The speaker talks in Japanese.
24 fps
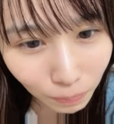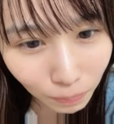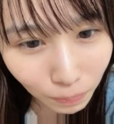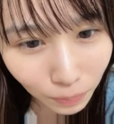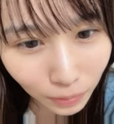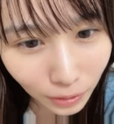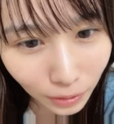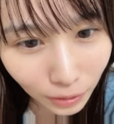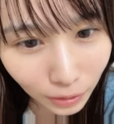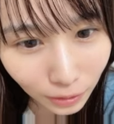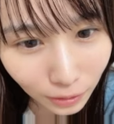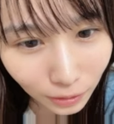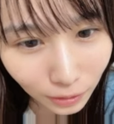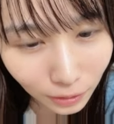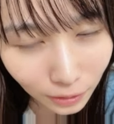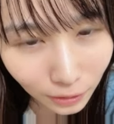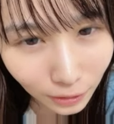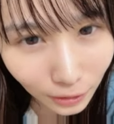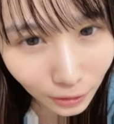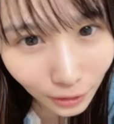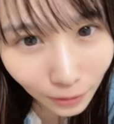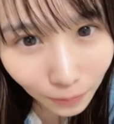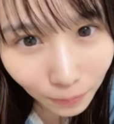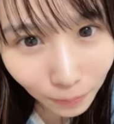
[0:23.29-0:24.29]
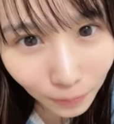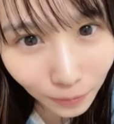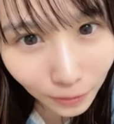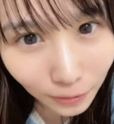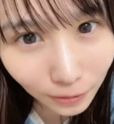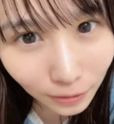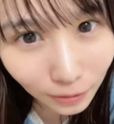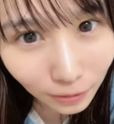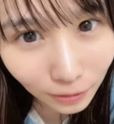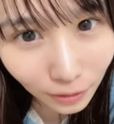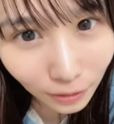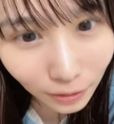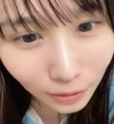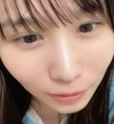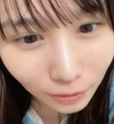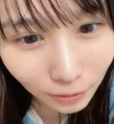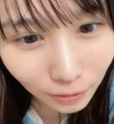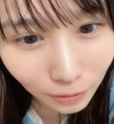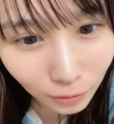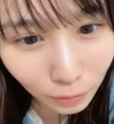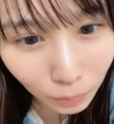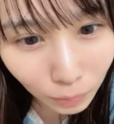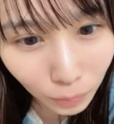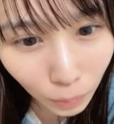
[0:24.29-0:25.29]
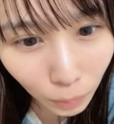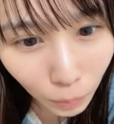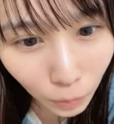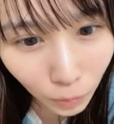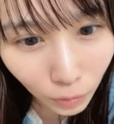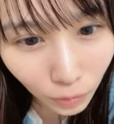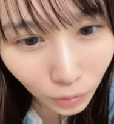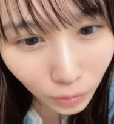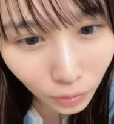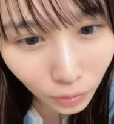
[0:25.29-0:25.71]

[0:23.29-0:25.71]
ぱい頑張ってる花車も